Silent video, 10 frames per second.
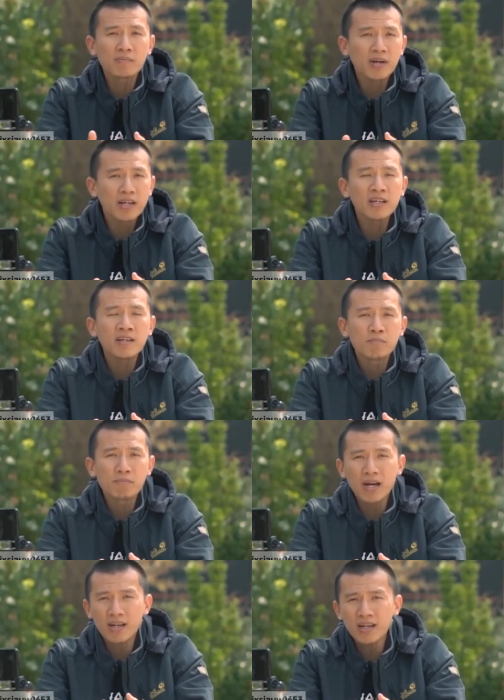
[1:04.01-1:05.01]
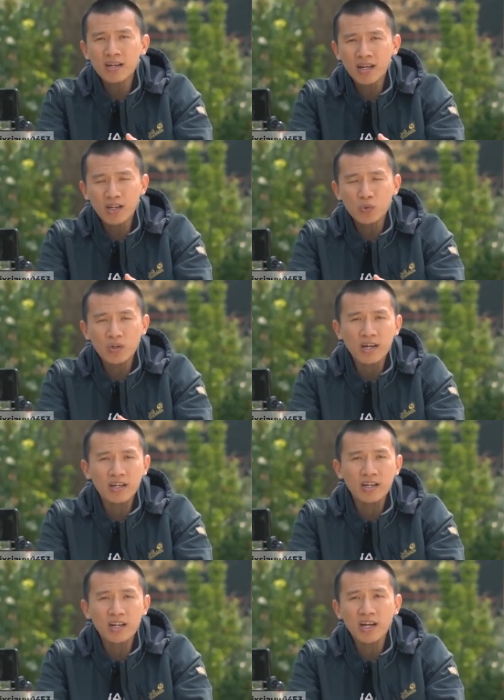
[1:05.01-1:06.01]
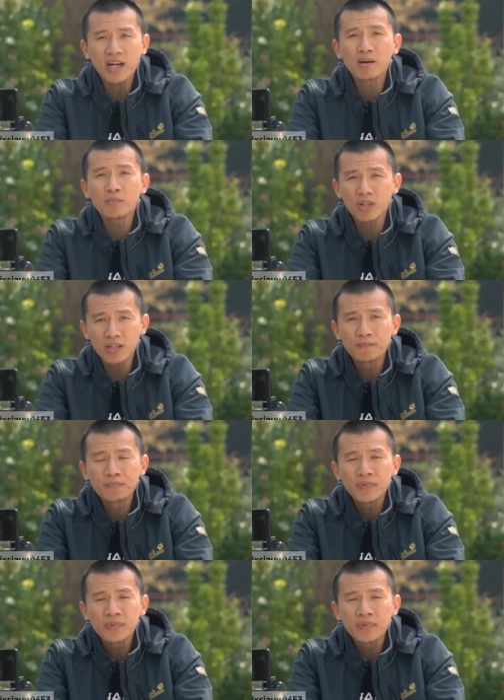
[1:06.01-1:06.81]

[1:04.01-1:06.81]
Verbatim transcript: kembali makna Al-Quran adalah kalamullah.